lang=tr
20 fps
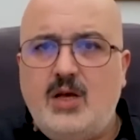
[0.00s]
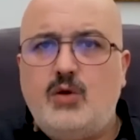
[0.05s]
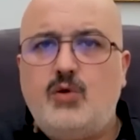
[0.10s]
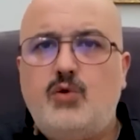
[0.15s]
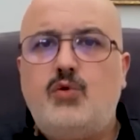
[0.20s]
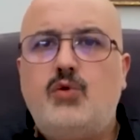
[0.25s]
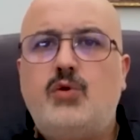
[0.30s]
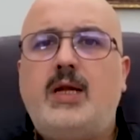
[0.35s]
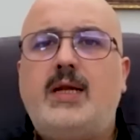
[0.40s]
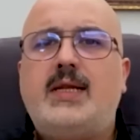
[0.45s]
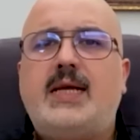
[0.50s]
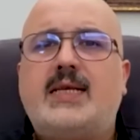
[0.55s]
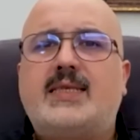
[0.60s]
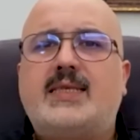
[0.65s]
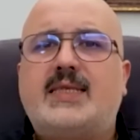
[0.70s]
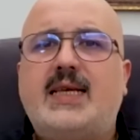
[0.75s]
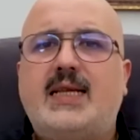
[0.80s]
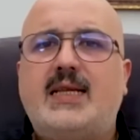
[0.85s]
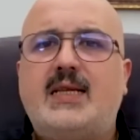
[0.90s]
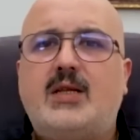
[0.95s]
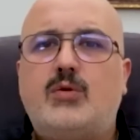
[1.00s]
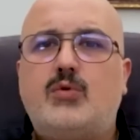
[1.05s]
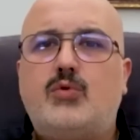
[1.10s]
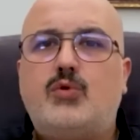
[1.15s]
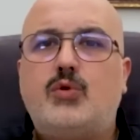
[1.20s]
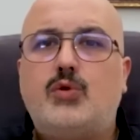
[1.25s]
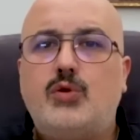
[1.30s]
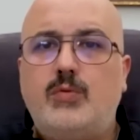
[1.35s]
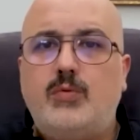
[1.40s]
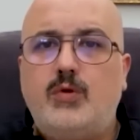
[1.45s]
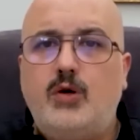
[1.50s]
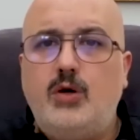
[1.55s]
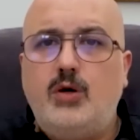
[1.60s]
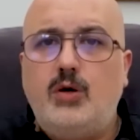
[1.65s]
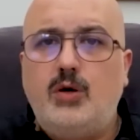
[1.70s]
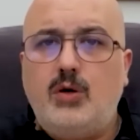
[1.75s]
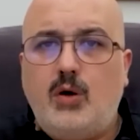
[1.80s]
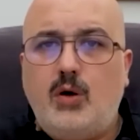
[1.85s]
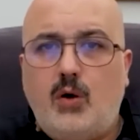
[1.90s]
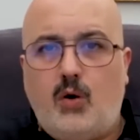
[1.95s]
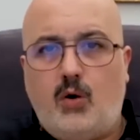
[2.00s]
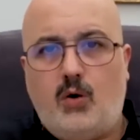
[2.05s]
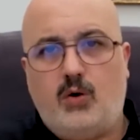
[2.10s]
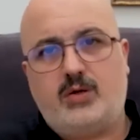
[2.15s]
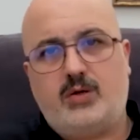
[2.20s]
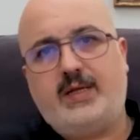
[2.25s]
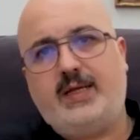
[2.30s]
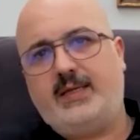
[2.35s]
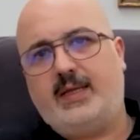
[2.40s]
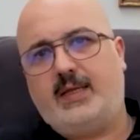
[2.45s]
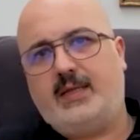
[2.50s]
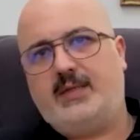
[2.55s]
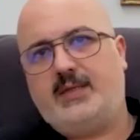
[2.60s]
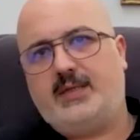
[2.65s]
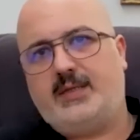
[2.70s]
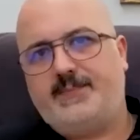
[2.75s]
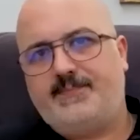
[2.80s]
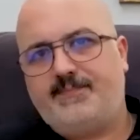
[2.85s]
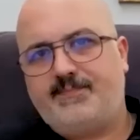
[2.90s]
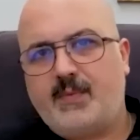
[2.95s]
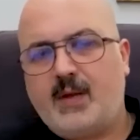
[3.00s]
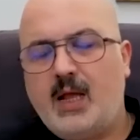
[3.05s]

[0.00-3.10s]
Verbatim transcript: Yunan askerinin durumu ortadadır.